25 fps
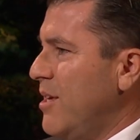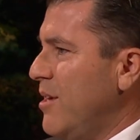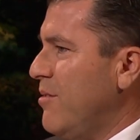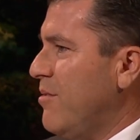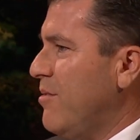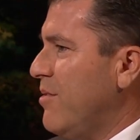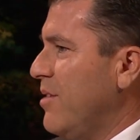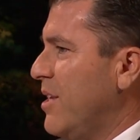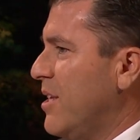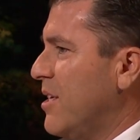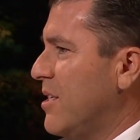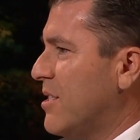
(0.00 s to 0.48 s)
我
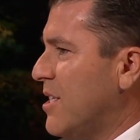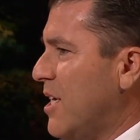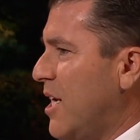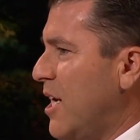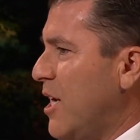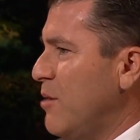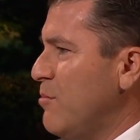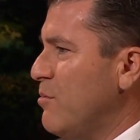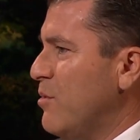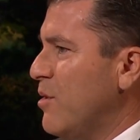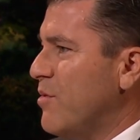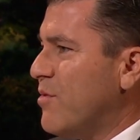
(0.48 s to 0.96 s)
们活
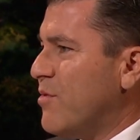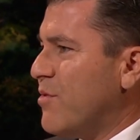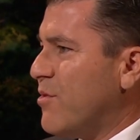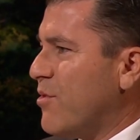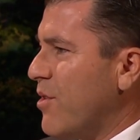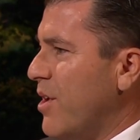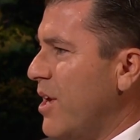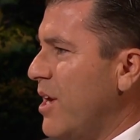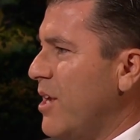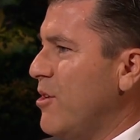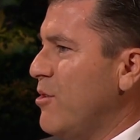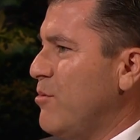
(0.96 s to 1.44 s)
在
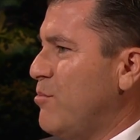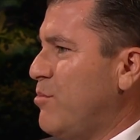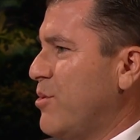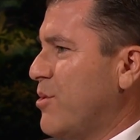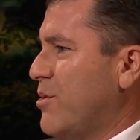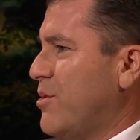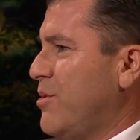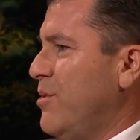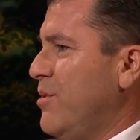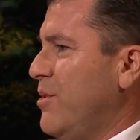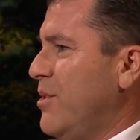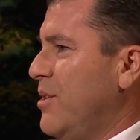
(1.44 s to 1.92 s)
充满
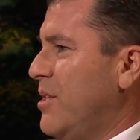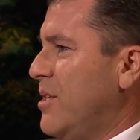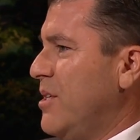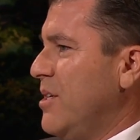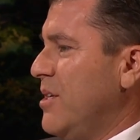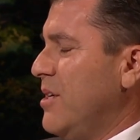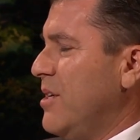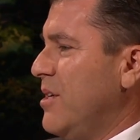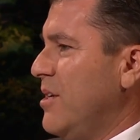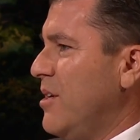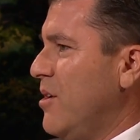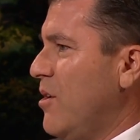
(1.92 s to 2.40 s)
大好
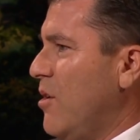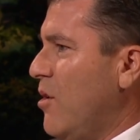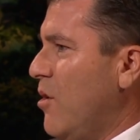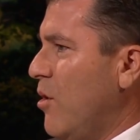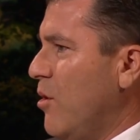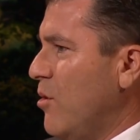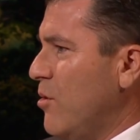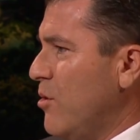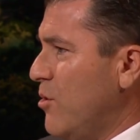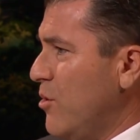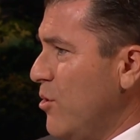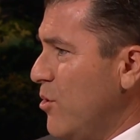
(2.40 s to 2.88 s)
机会的
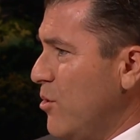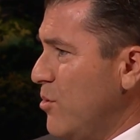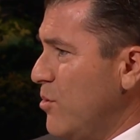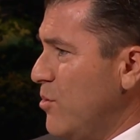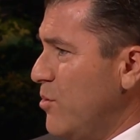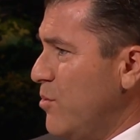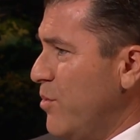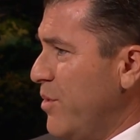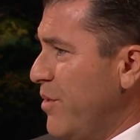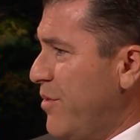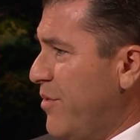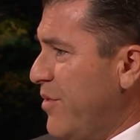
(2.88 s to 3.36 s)
时代，
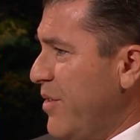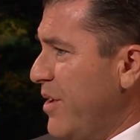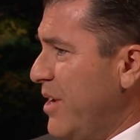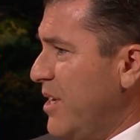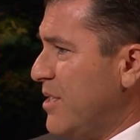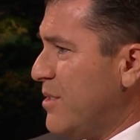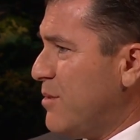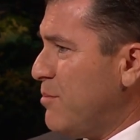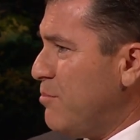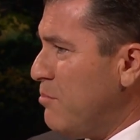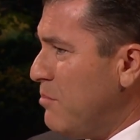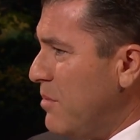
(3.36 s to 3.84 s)

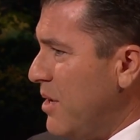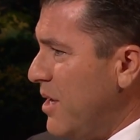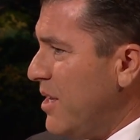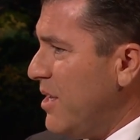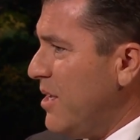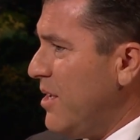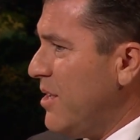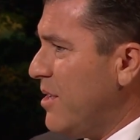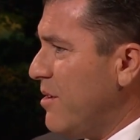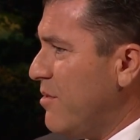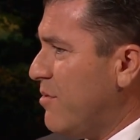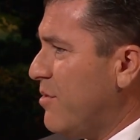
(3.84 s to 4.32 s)
即使
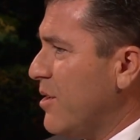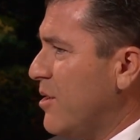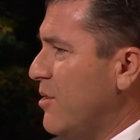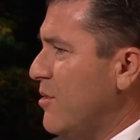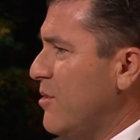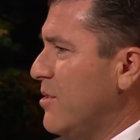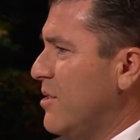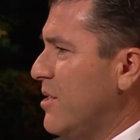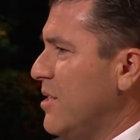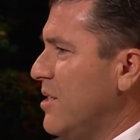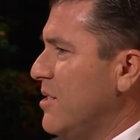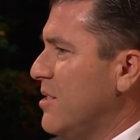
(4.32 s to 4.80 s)
我们面
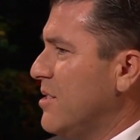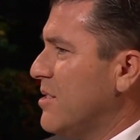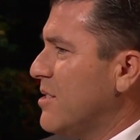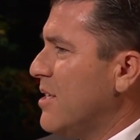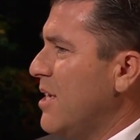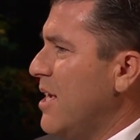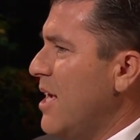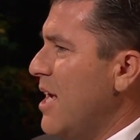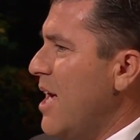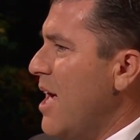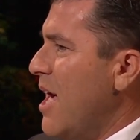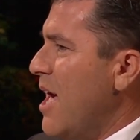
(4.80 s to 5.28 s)
对许多
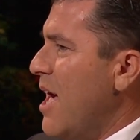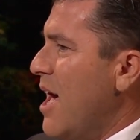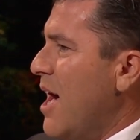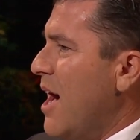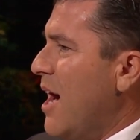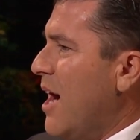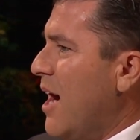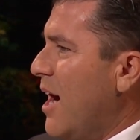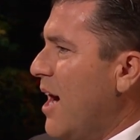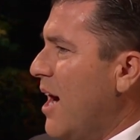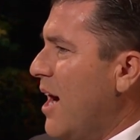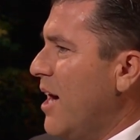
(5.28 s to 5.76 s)
困
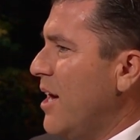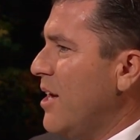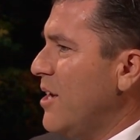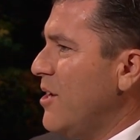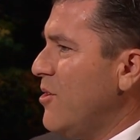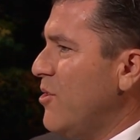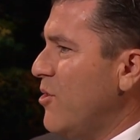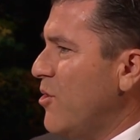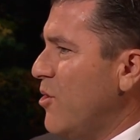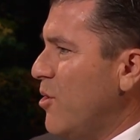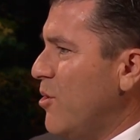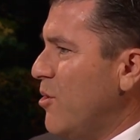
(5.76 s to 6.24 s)
难，
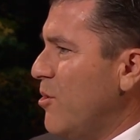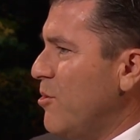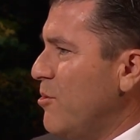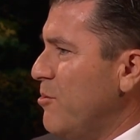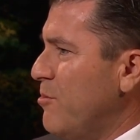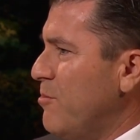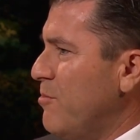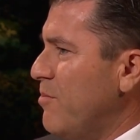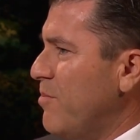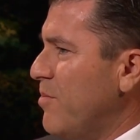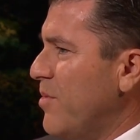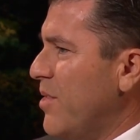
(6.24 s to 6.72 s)

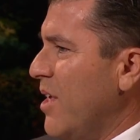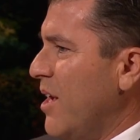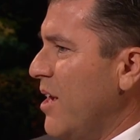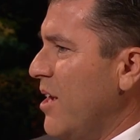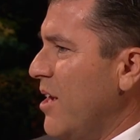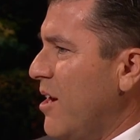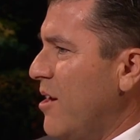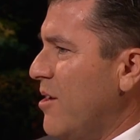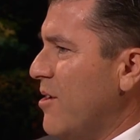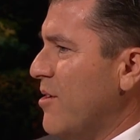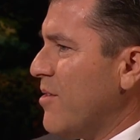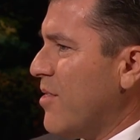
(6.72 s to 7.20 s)
我知道
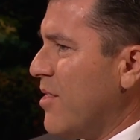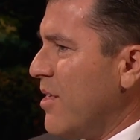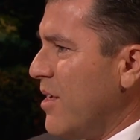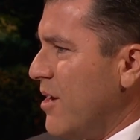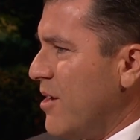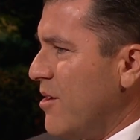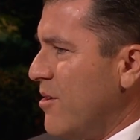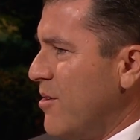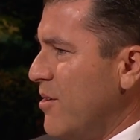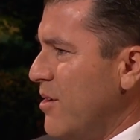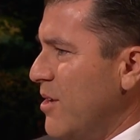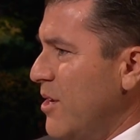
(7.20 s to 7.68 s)
这些
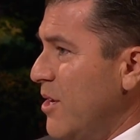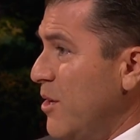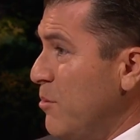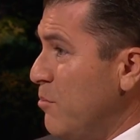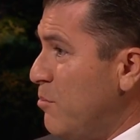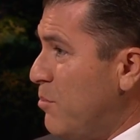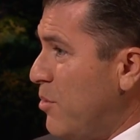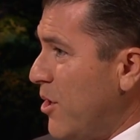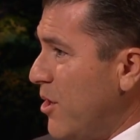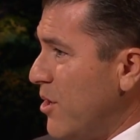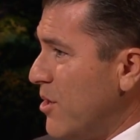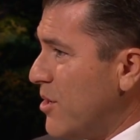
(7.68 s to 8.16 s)
困难
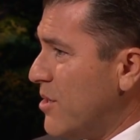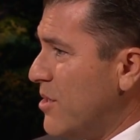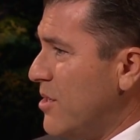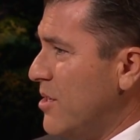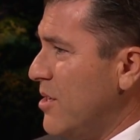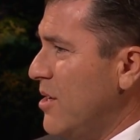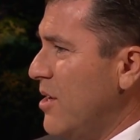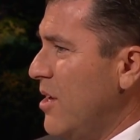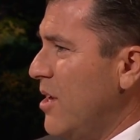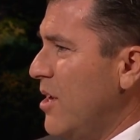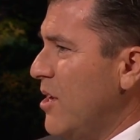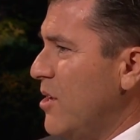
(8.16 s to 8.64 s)
的部
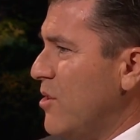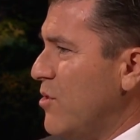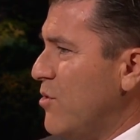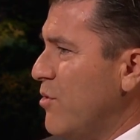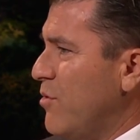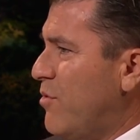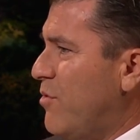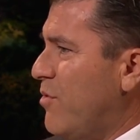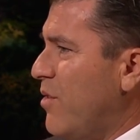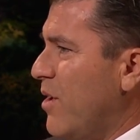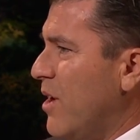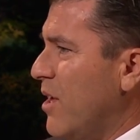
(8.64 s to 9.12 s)
分原
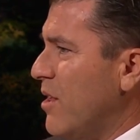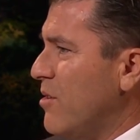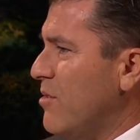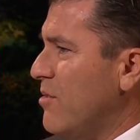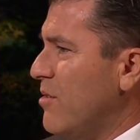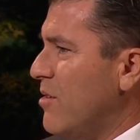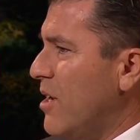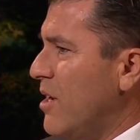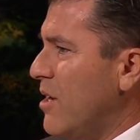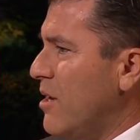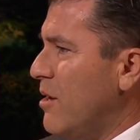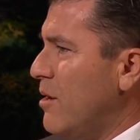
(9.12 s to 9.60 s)
因
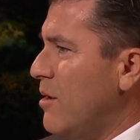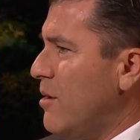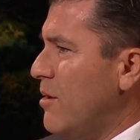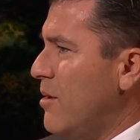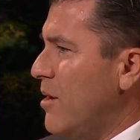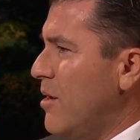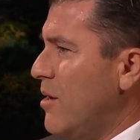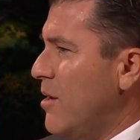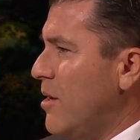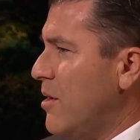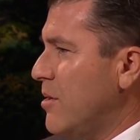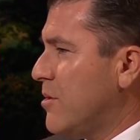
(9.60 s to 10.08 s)
是要
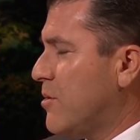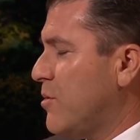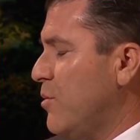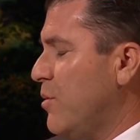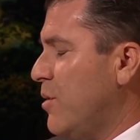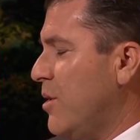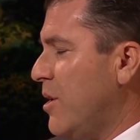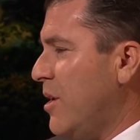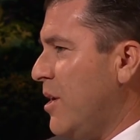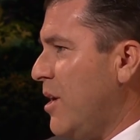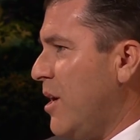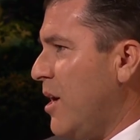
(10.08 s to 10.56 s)
让我们
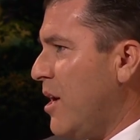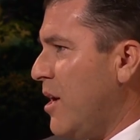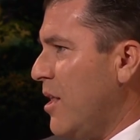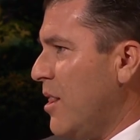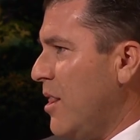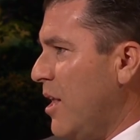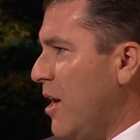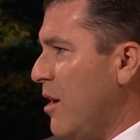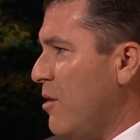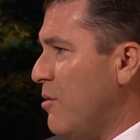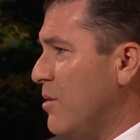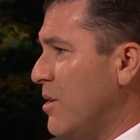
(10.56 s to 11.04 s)
能
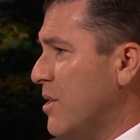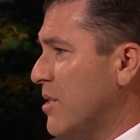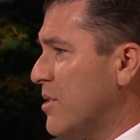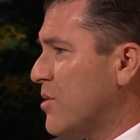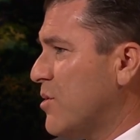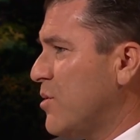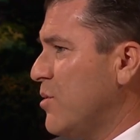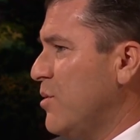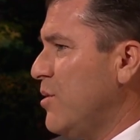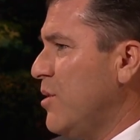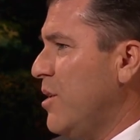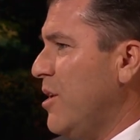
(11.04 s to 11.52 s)
帮助
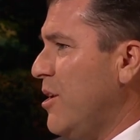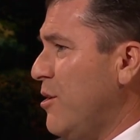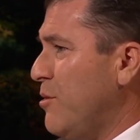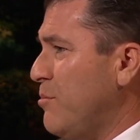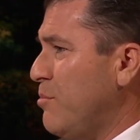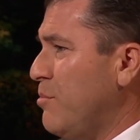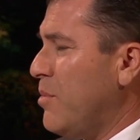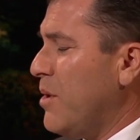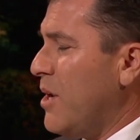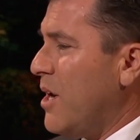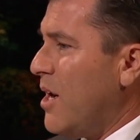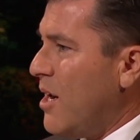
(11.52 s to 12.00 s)
他人
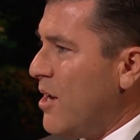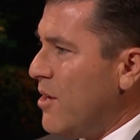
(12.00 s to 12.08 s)
感